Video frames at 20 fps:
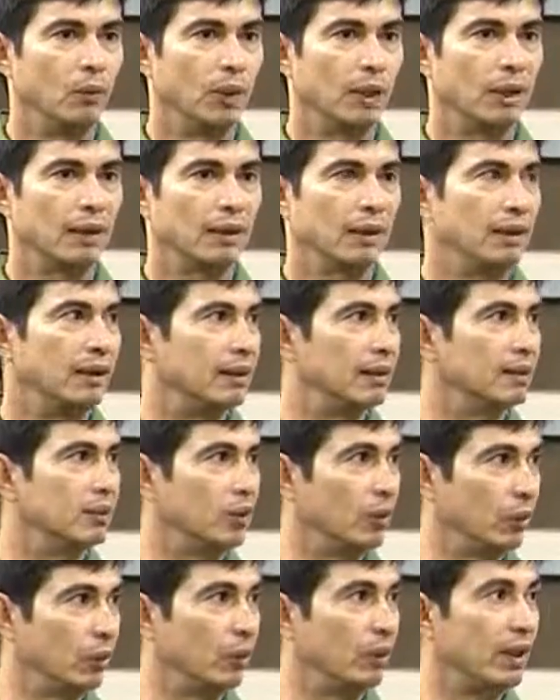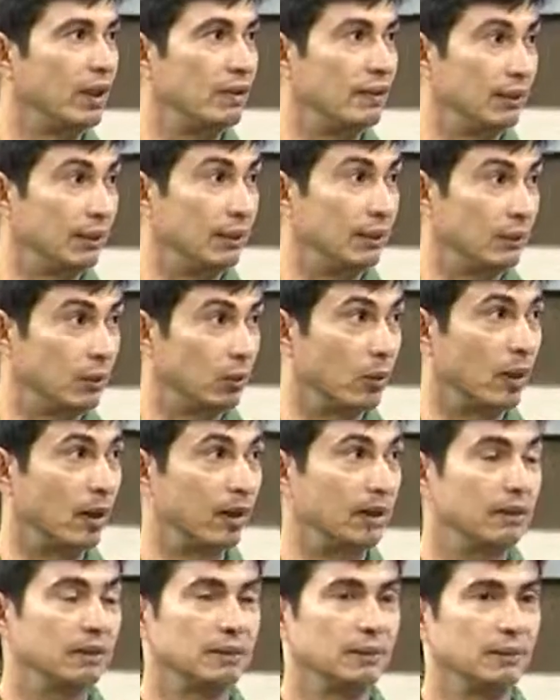una generación de
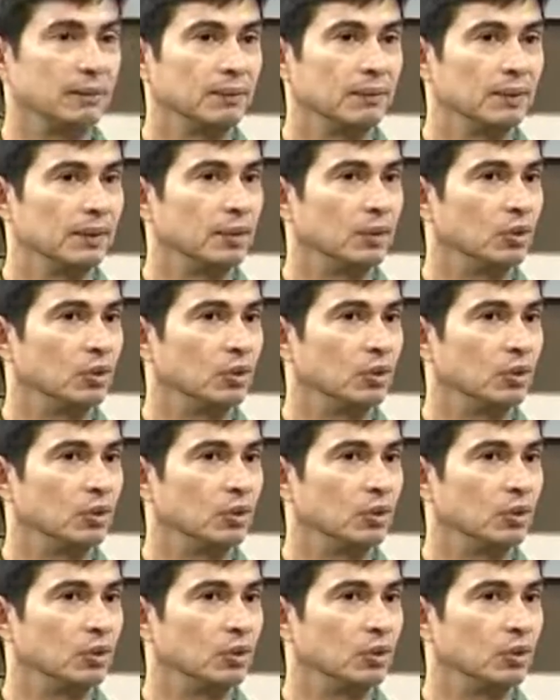intelectuales,